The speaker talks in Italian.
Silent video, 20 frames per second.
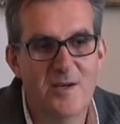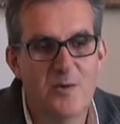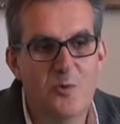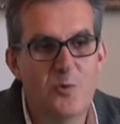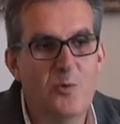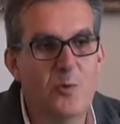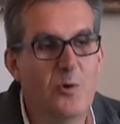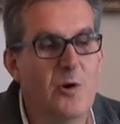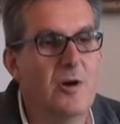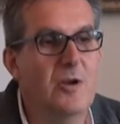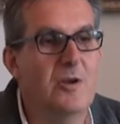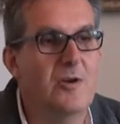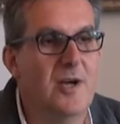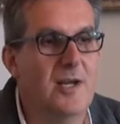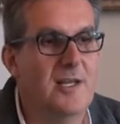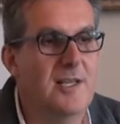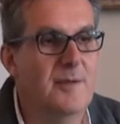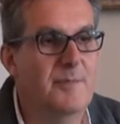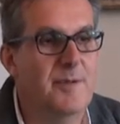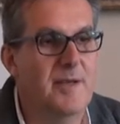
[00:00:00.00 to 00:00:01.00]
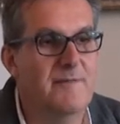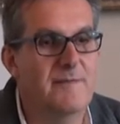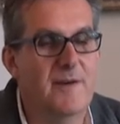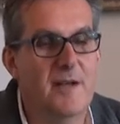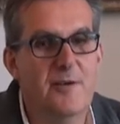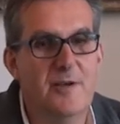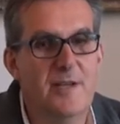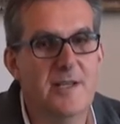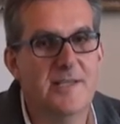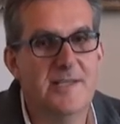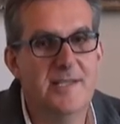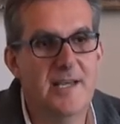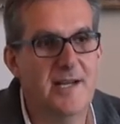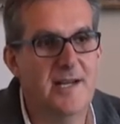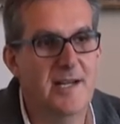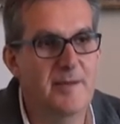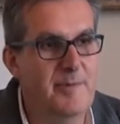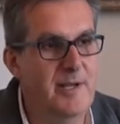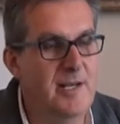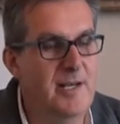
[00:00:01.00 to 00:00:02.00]
un ruolo anche per valorizzare
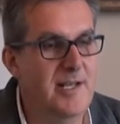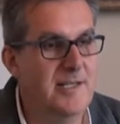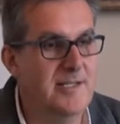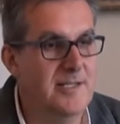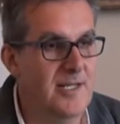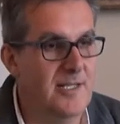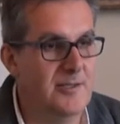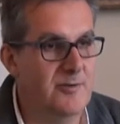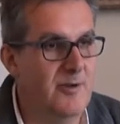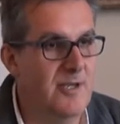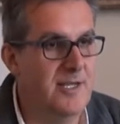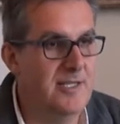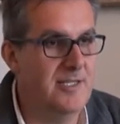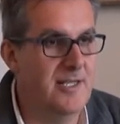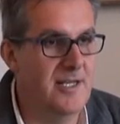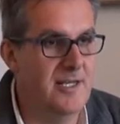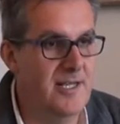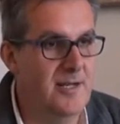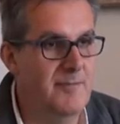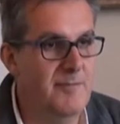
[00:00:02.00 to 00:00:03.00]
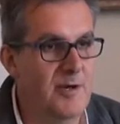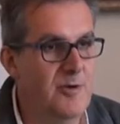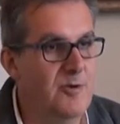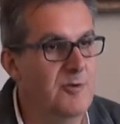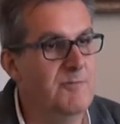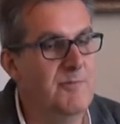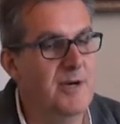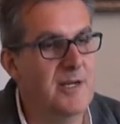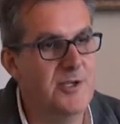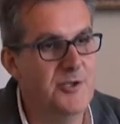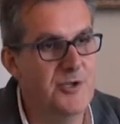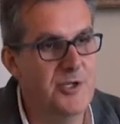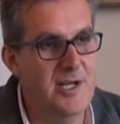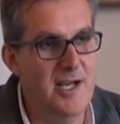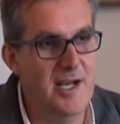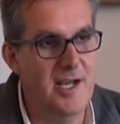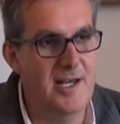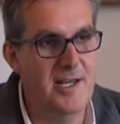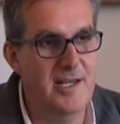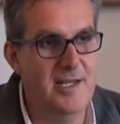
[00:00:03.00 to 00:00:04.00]
le bellezze naturalistiche dell'erba non
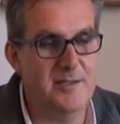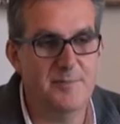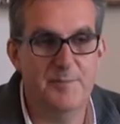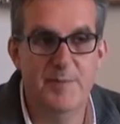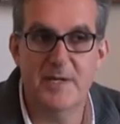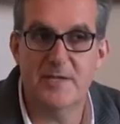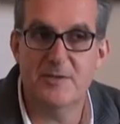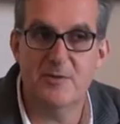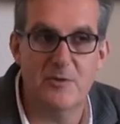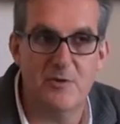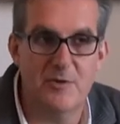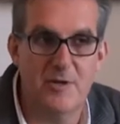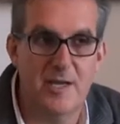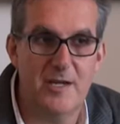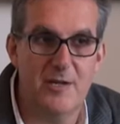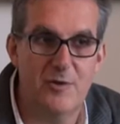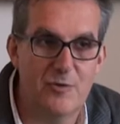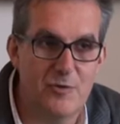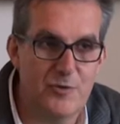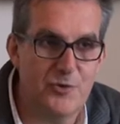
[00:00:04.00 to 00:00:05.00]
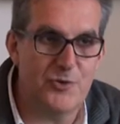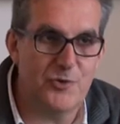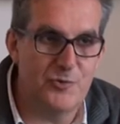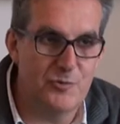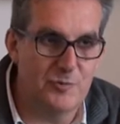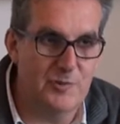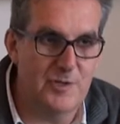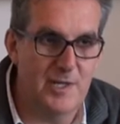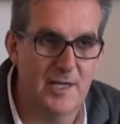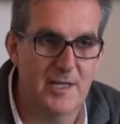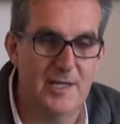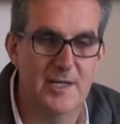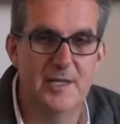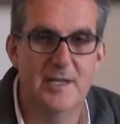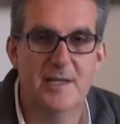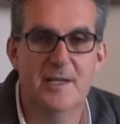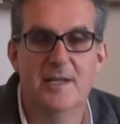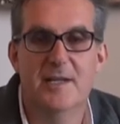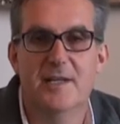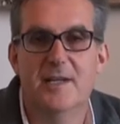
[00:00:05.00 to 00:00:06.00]
marginale, spesso non è riconosciuta.
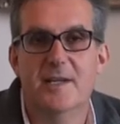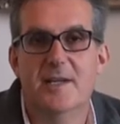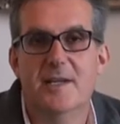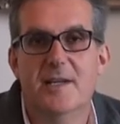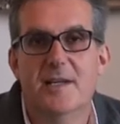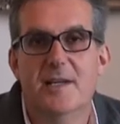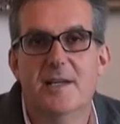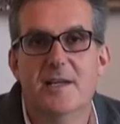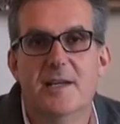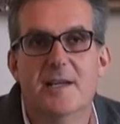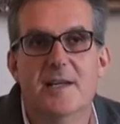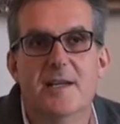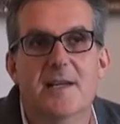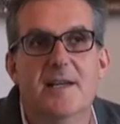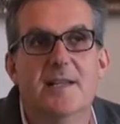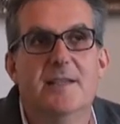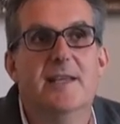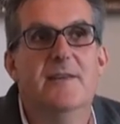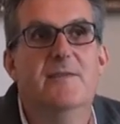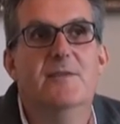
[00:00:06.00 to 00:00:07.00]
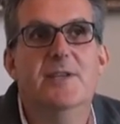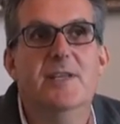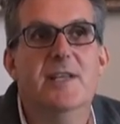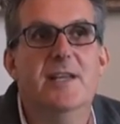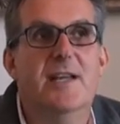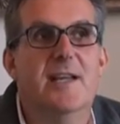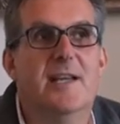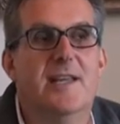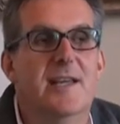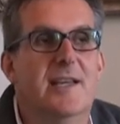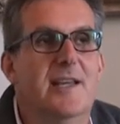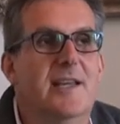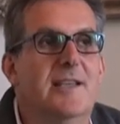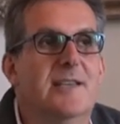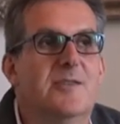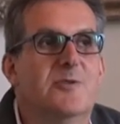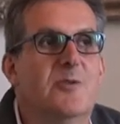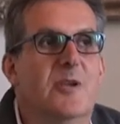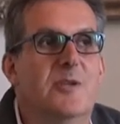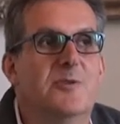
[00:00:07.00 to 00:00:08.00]
Devo dire che
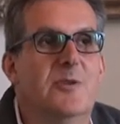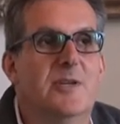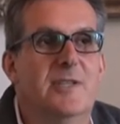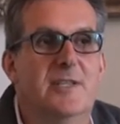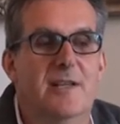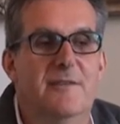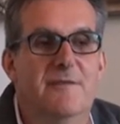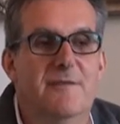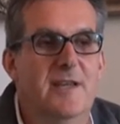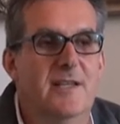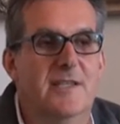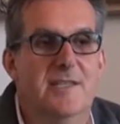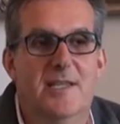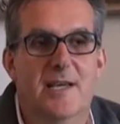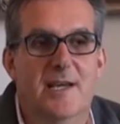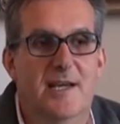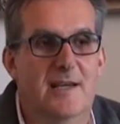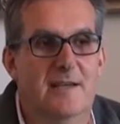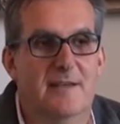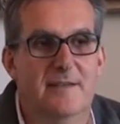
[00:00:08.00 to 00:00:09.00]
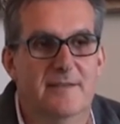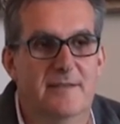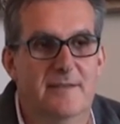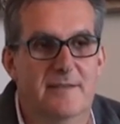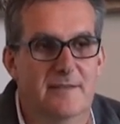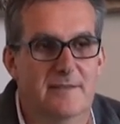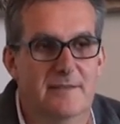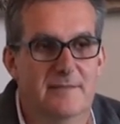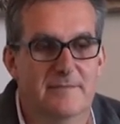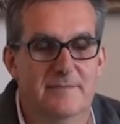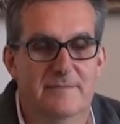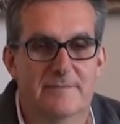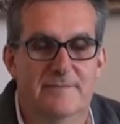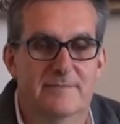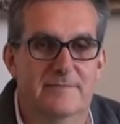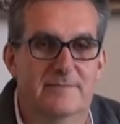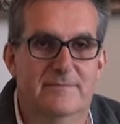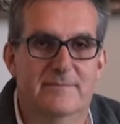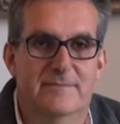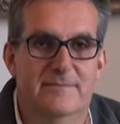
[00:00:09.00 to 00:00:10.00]
sulla sua intervista ehm,
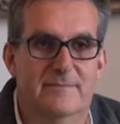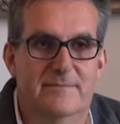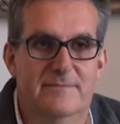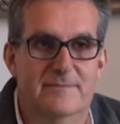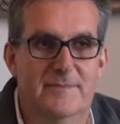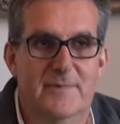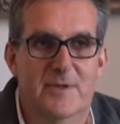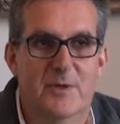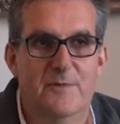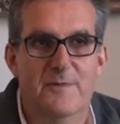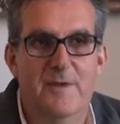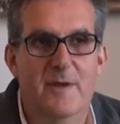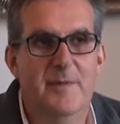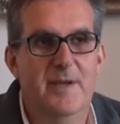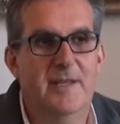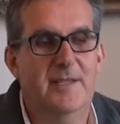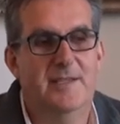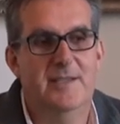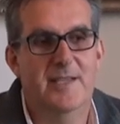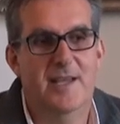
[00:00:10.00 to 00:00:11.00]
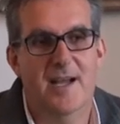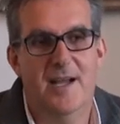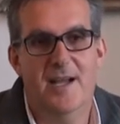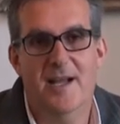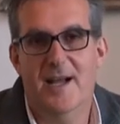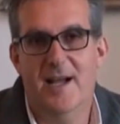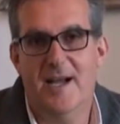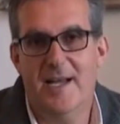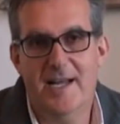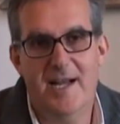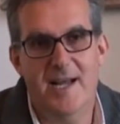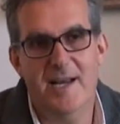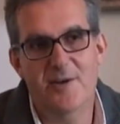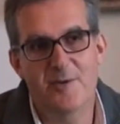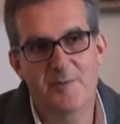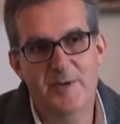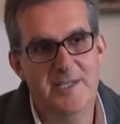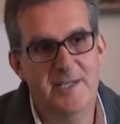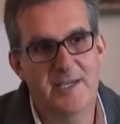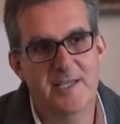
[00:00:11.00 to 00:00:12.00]
Ovviamente a, a Carlo
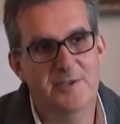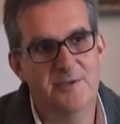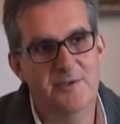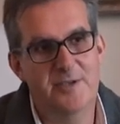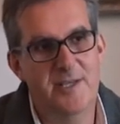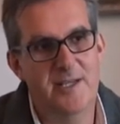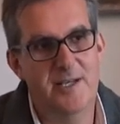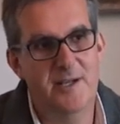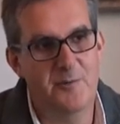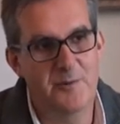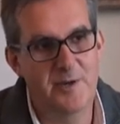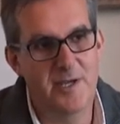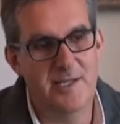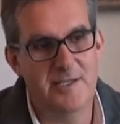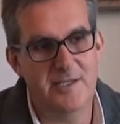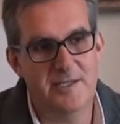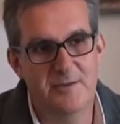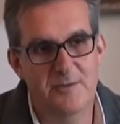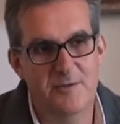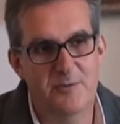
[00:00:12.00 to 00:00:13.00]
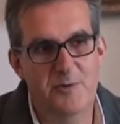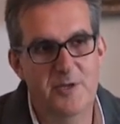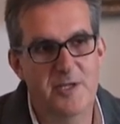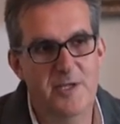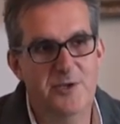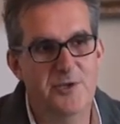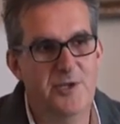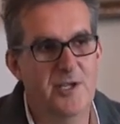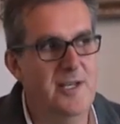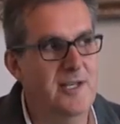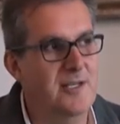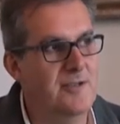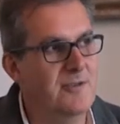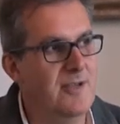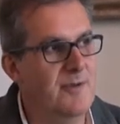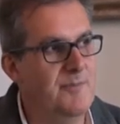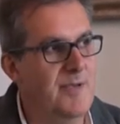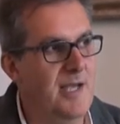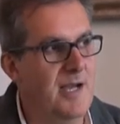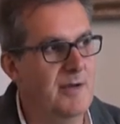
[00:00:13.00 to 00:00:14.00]
mi sento di dire questo, lui dice che non
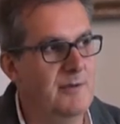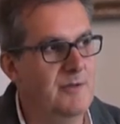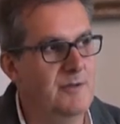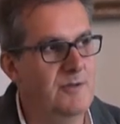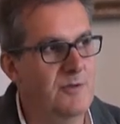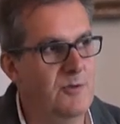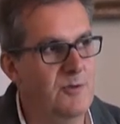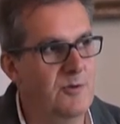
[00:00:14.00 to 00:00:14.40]
abbiamo